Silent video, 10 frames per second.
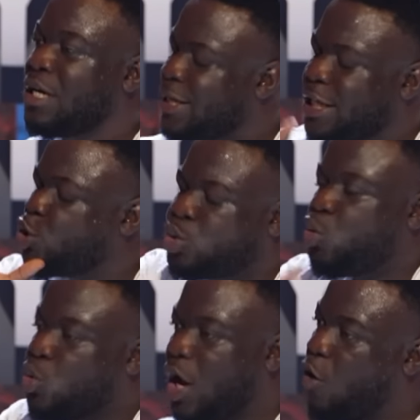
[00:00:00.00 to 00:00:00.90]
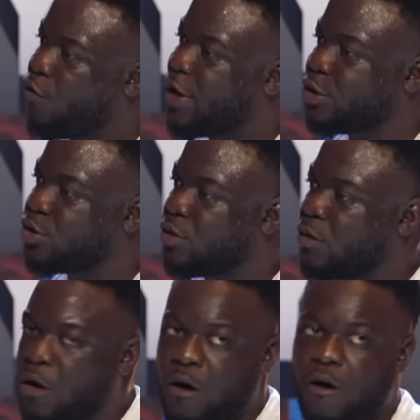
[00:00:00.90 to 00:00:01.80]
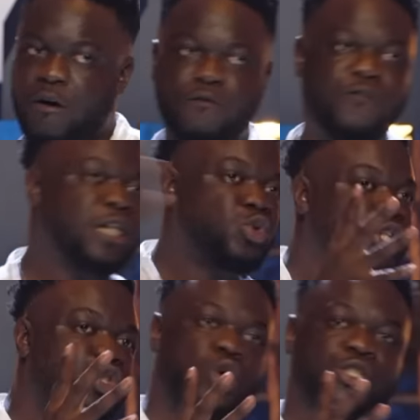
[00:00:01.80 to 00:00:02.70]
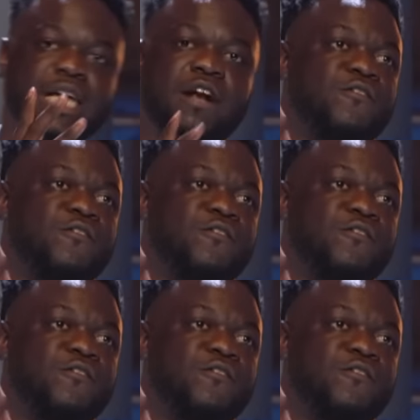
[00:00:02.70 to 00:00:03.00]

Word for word: nessuno l'ha offeso, va sui social,